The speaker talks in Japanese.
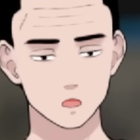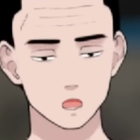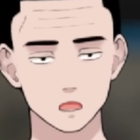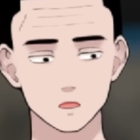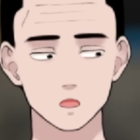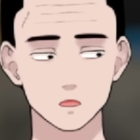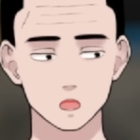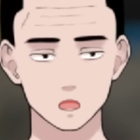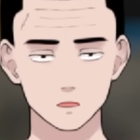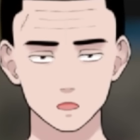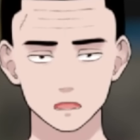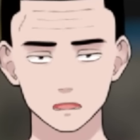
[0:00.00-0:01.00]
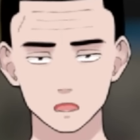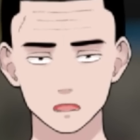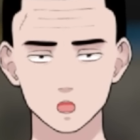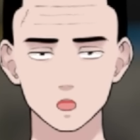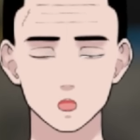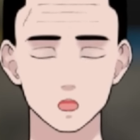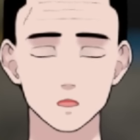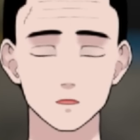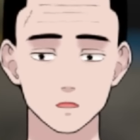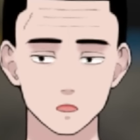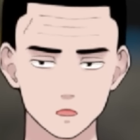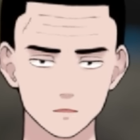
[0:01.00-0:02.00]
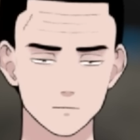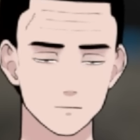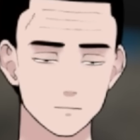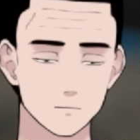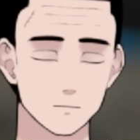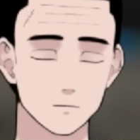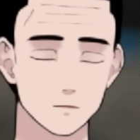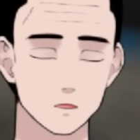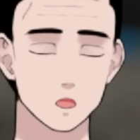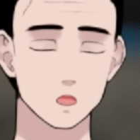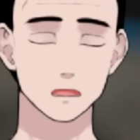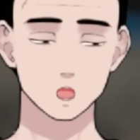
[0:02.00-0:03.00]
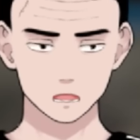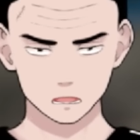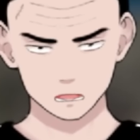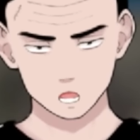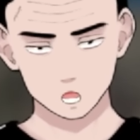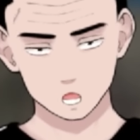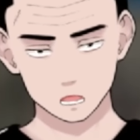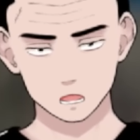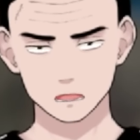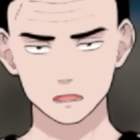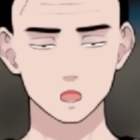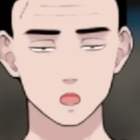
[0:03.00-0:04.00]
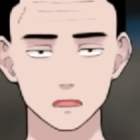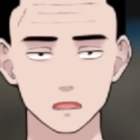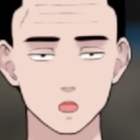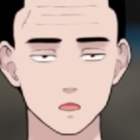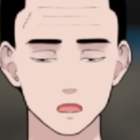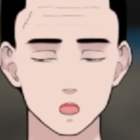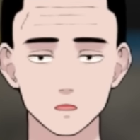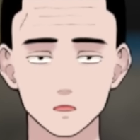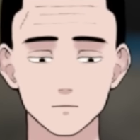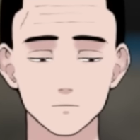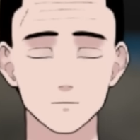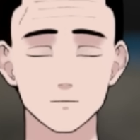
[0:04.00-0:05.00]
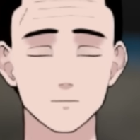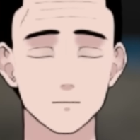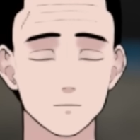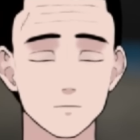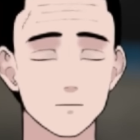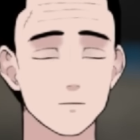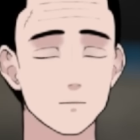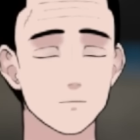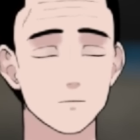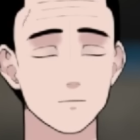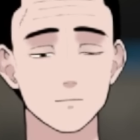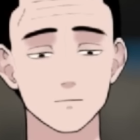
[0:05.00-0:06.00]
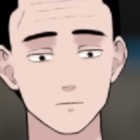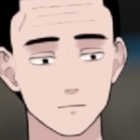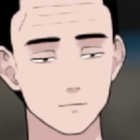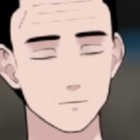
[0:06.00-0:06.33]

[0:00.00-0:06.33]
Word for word: ごまかせれないと思いますよ。いや、俺は関係ない、俺は言ってないとか。うん。